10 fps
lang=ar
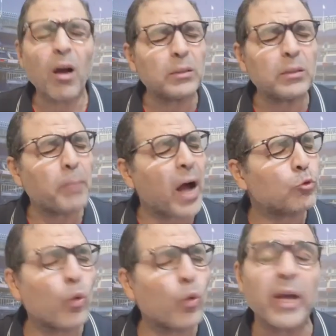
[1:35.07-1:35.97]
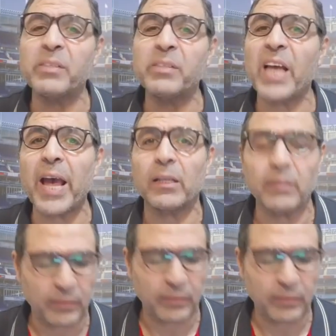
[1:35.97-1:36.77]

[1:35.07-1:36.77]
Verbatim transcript: اربعات وخمسات